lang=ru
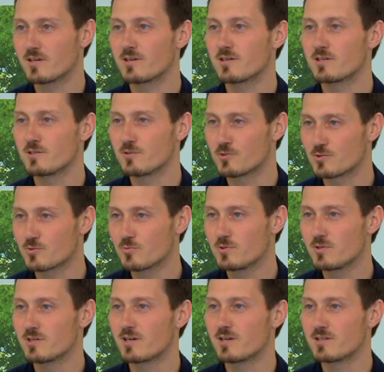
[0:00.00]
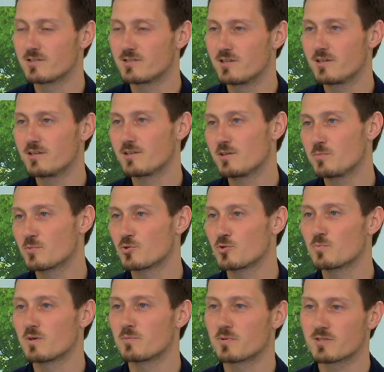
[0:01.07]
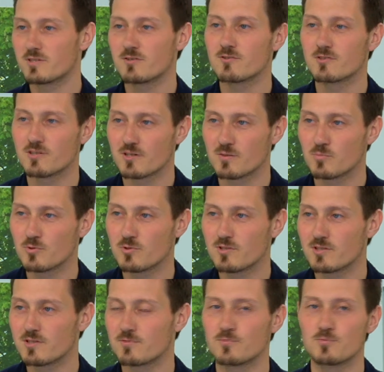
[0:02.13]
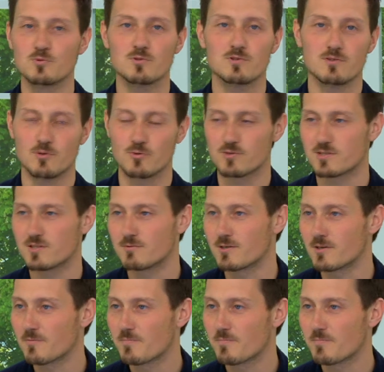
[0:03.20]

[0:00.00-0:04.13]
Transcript: о ее сути, о идее и потом о проделанной работе в двух-трех словах.